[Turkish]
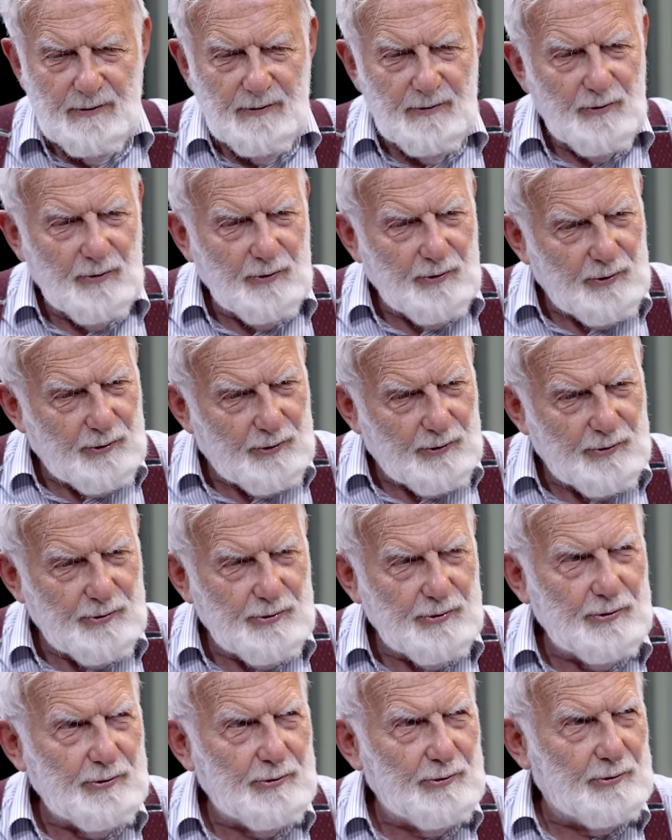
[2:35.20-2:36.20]

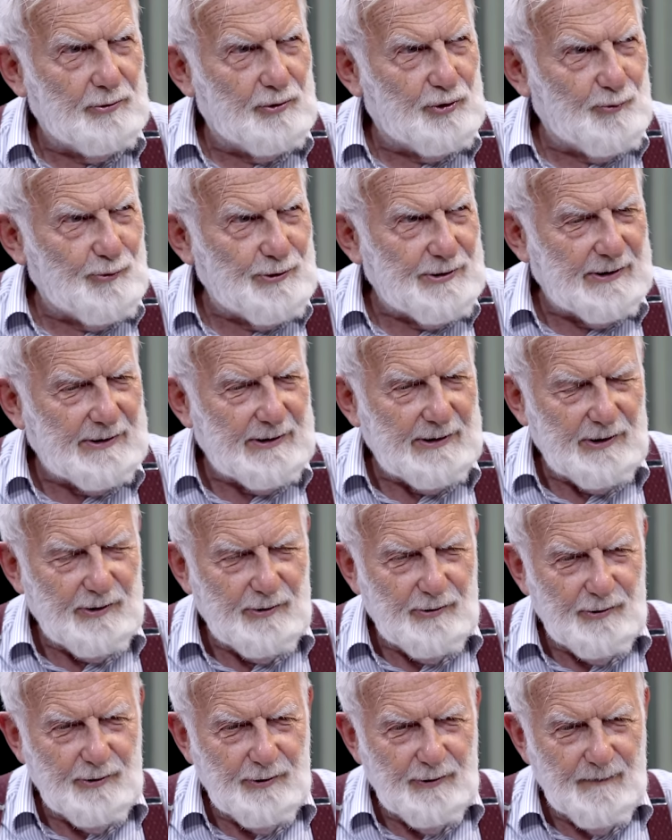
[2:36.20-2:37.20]
Okuyoruz, hoşumuza da
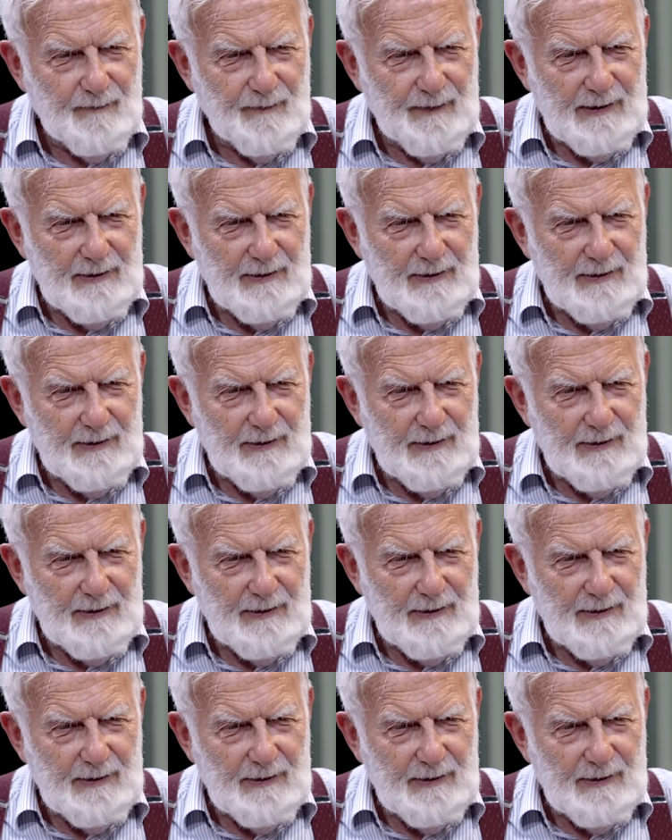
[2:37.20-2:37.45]
gidiyor.